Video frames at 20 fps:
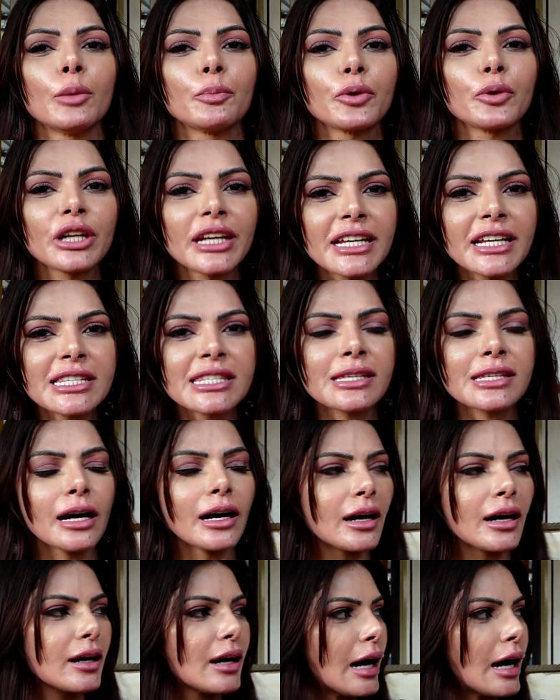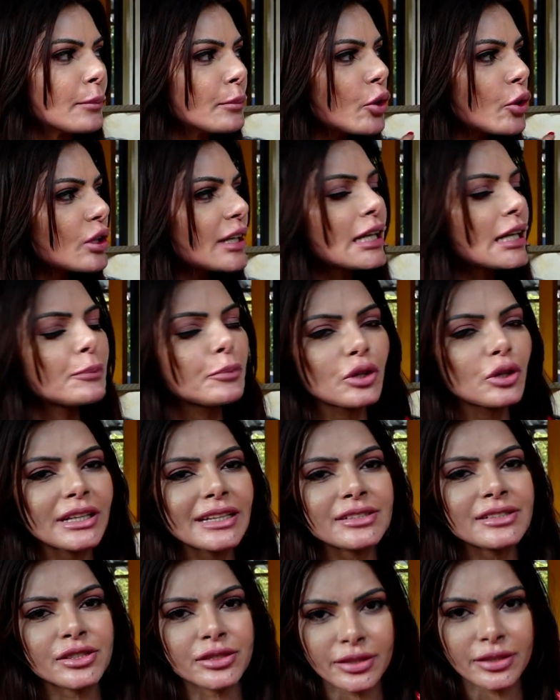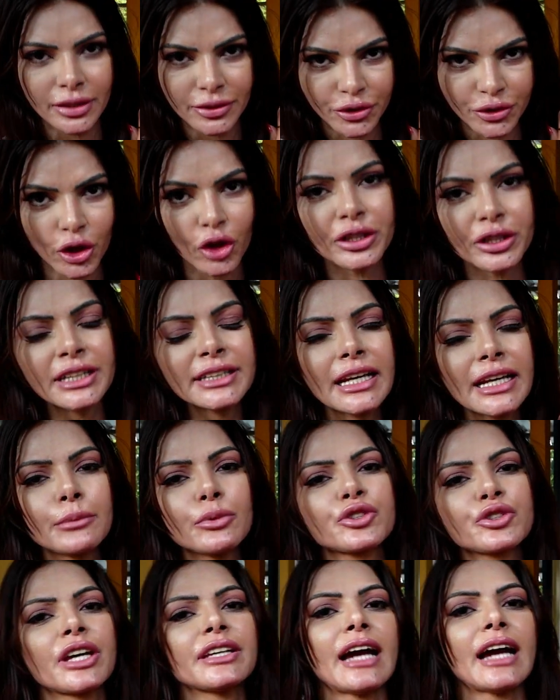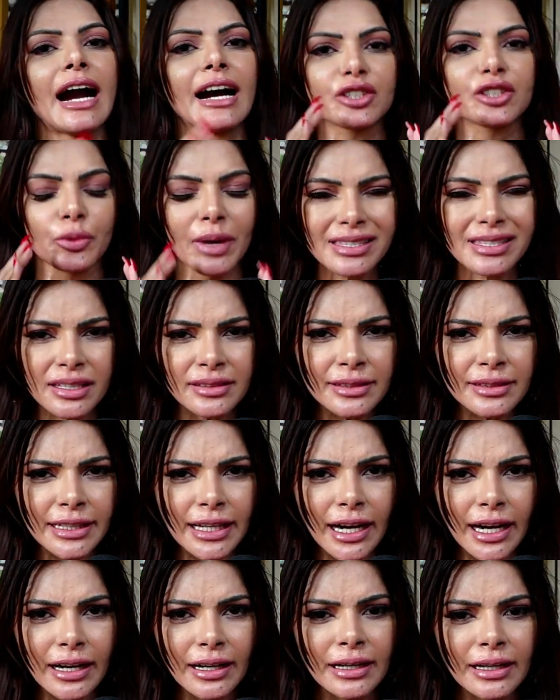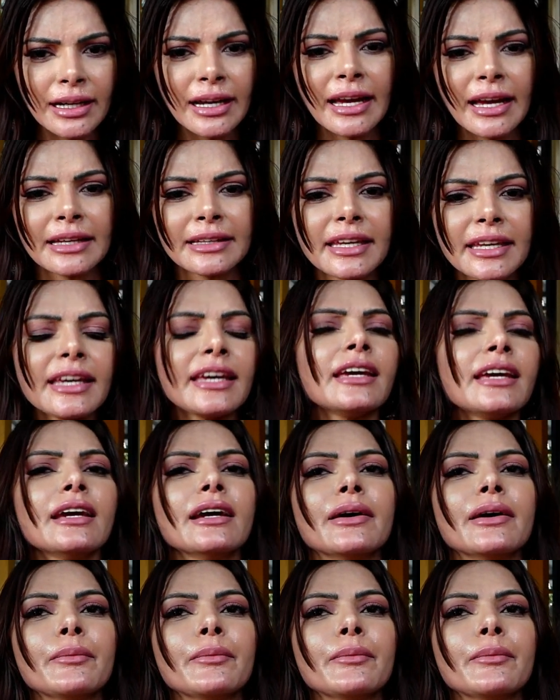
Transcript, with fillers: पुलिस अम्बोली पुलिस चौकी ने मुझे ये आश्वासन दिया कि